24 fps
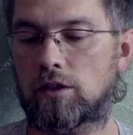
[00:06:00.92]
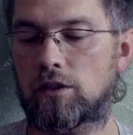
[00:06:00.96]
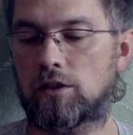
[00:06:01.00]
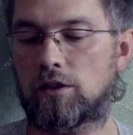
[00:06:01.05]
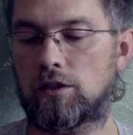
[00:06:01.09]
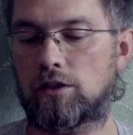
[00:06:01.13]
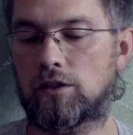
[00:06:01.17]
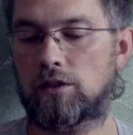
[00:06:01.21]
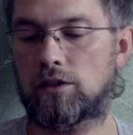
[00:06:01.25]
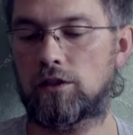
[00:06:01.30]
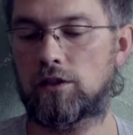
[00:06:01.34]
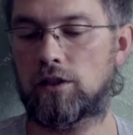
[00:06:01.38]

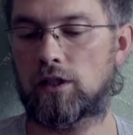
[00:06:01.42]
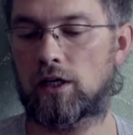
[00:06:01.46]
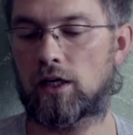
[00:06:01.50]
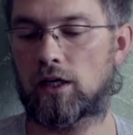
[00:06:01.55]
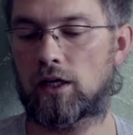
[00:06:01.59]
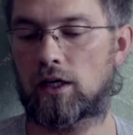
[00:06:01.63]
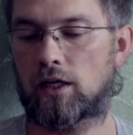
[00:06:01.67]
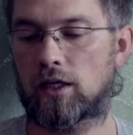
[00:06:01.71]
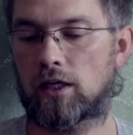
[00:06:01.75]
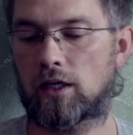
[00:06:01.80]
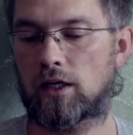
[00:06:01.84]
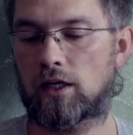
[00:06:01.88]
i
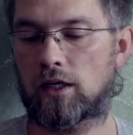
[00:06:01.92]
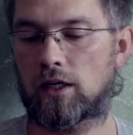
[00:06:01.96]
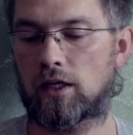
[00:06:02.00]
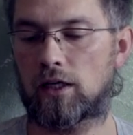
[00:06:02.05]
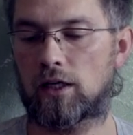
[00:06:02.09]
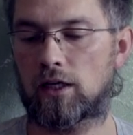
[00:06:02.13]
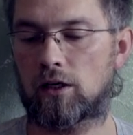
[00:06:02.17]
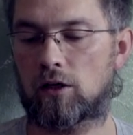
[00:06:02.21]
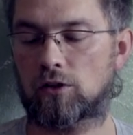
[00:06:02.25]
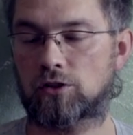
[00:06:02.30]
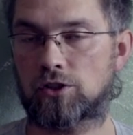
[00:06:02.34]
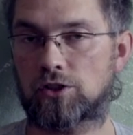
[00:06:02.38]

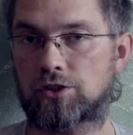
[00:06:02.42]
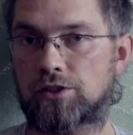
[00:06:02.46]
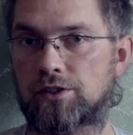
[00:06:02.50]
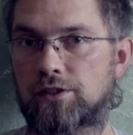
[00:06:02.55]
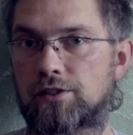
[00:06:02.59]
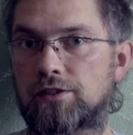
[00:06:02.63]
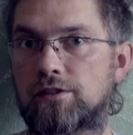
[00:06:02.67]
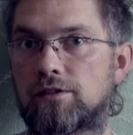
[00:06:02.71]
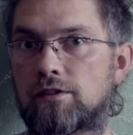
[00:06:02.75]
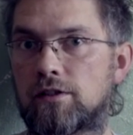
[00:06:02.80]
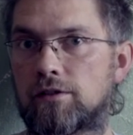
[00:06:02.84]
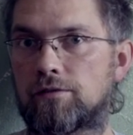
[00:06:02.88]
e, chociaż
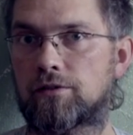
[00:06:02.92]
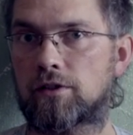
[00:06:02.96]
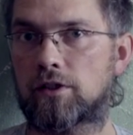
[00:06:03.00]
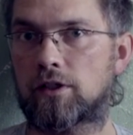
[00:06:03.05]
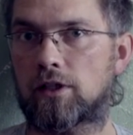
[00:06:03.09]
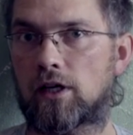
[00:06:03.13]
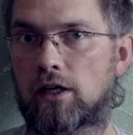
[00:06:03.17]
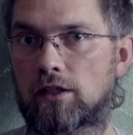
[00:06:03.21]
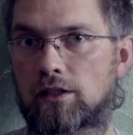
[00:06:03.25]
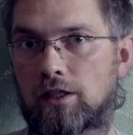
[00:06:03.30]
jest z cyfry, a